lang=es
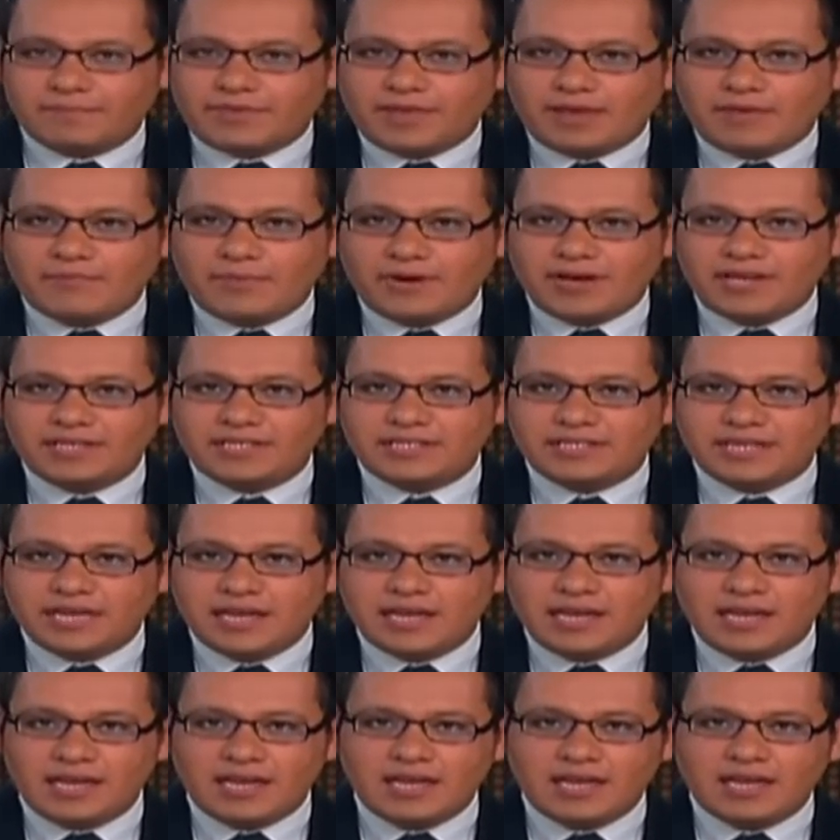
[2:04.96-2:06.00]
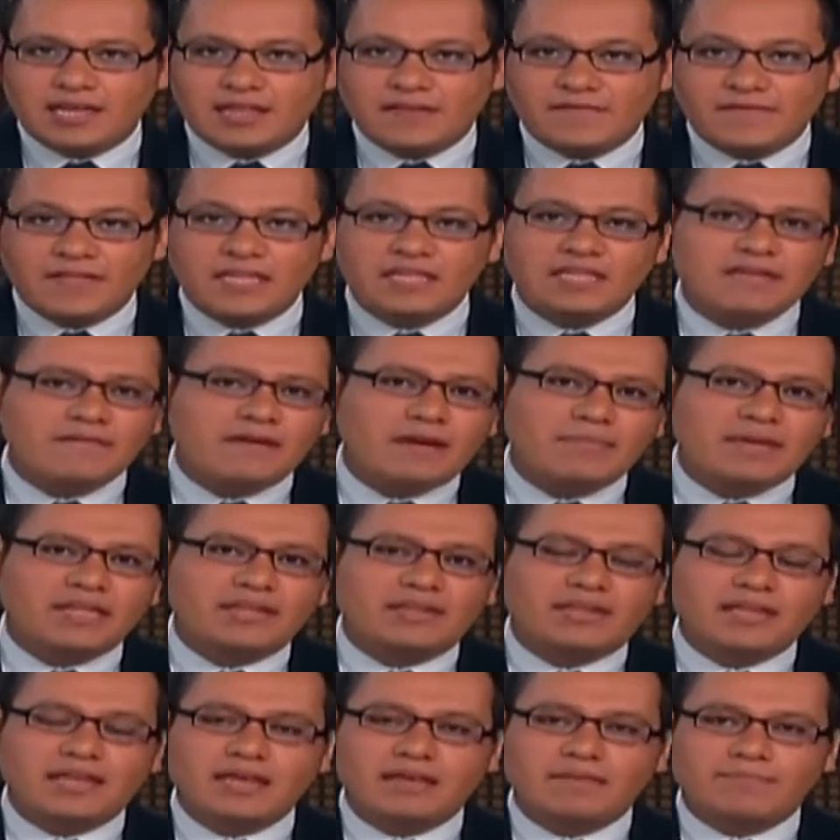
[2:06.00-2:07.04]
pues eh,
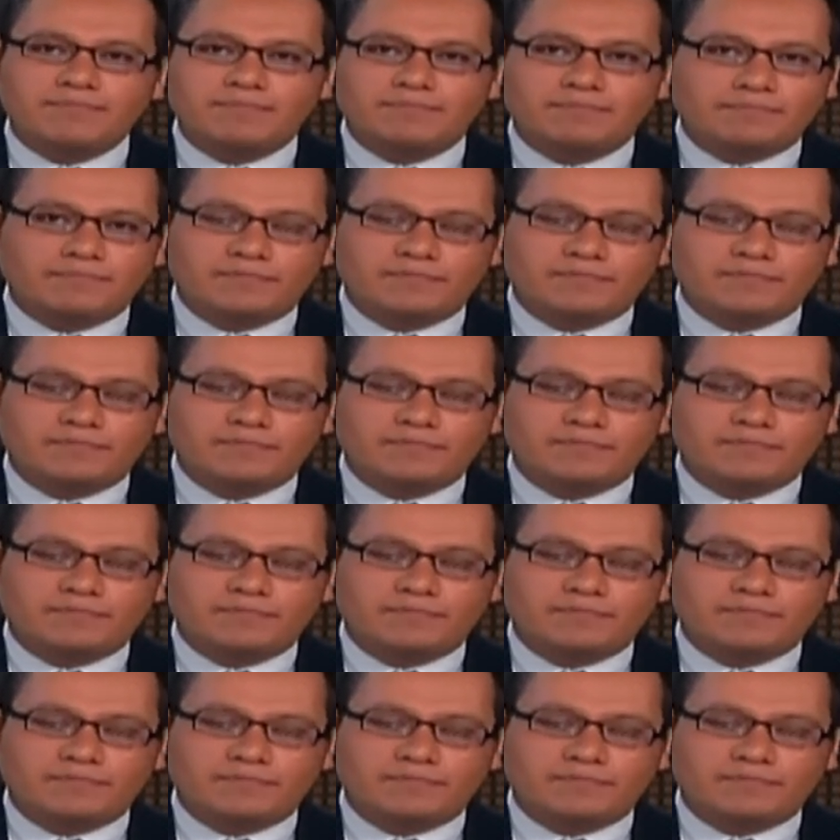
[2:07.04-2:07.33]
definitivamente